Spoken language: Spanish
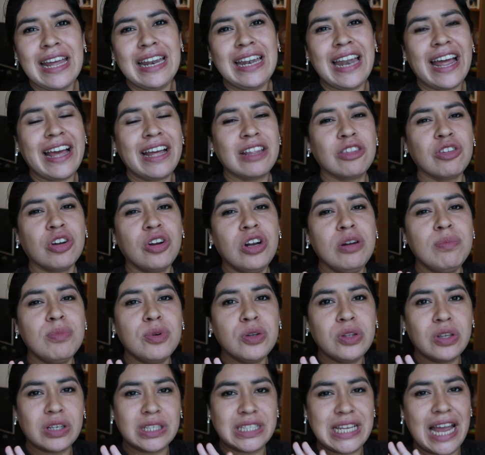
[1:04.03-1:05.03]
La, todo el
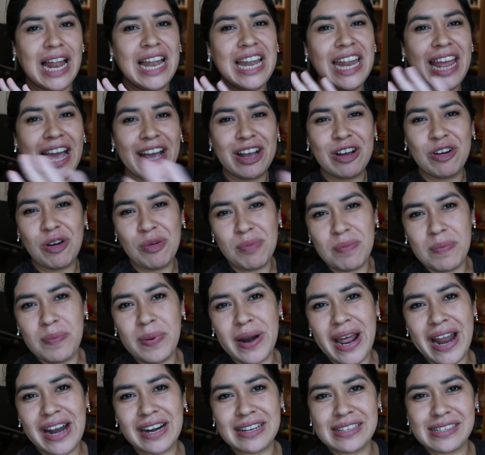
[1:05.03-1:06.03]
mundo sale a
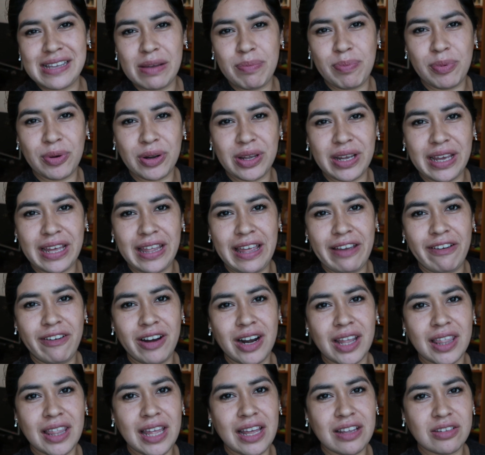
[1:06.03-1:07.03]
comprarse porque de
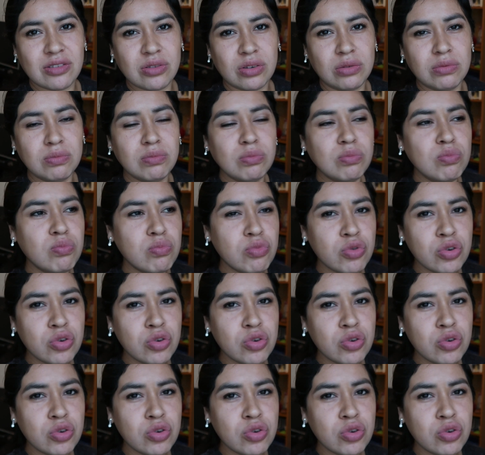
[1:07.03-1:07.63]
verdad son